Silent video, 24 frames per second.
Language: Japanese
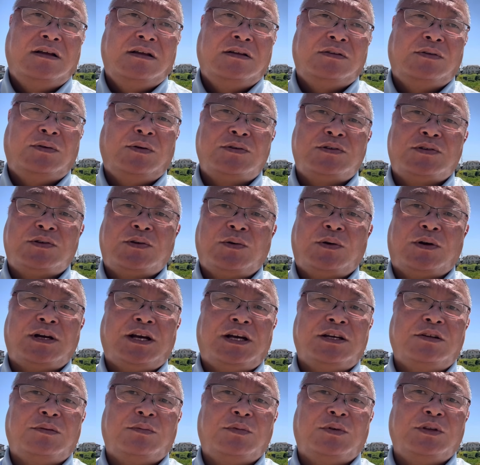統一教
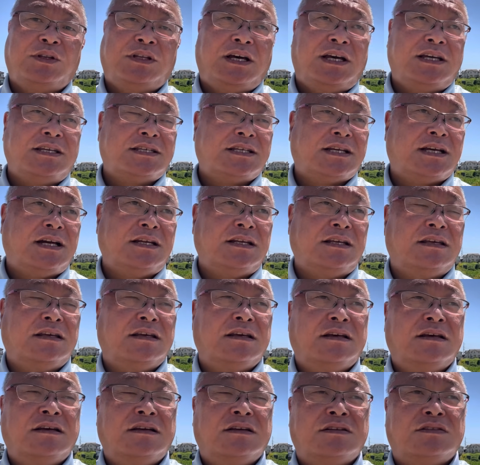会の問題しかり
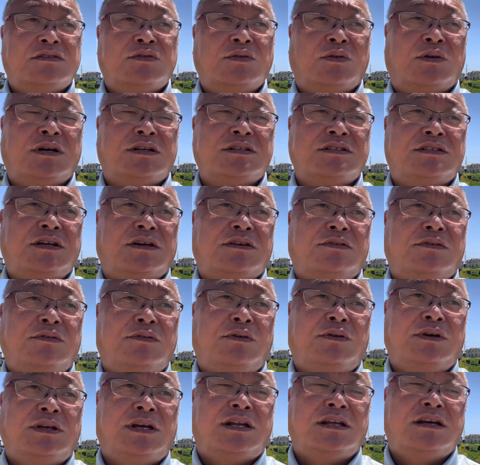長官
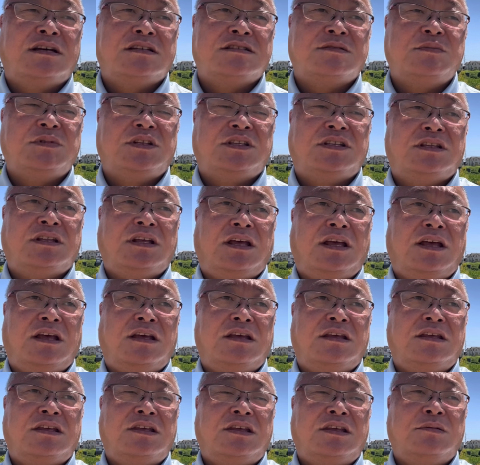チェックをやり始め
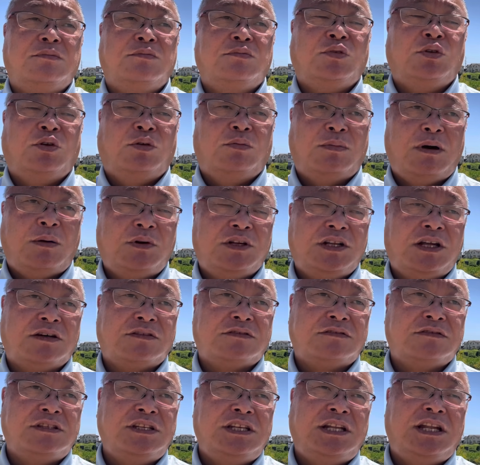てもう間もな
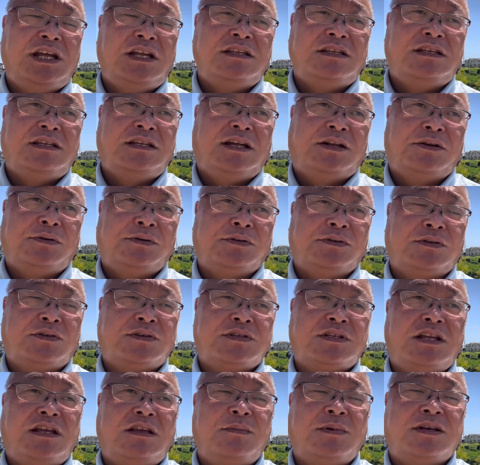く2年になろうと
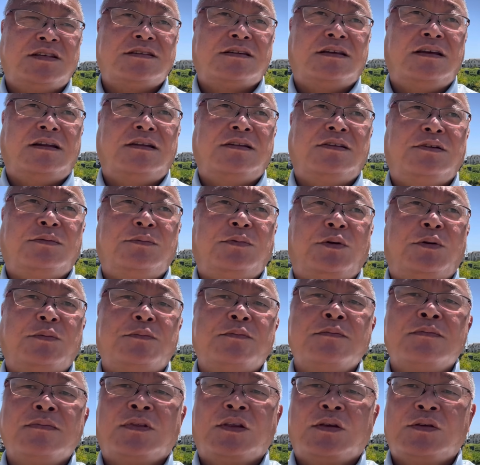していますけれども
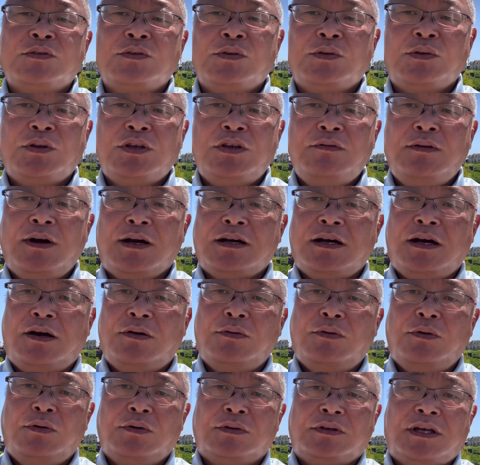その違和
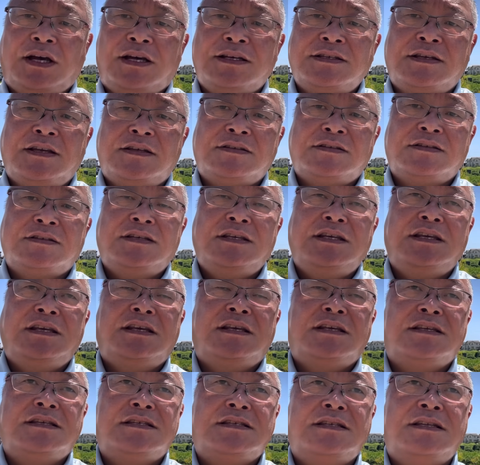感を大切
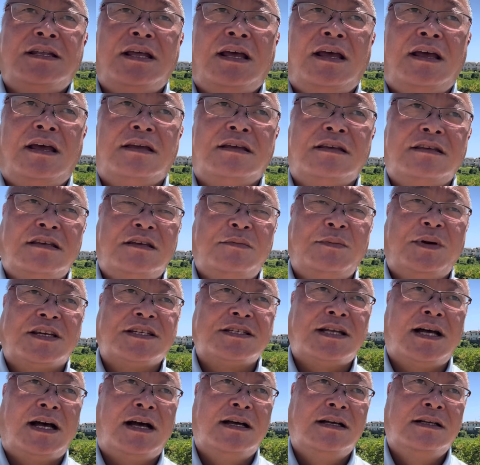にしてきま
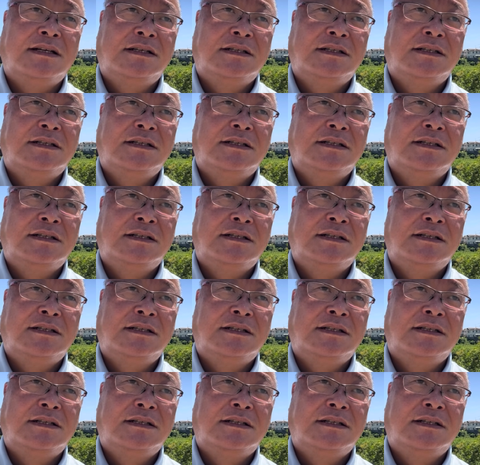した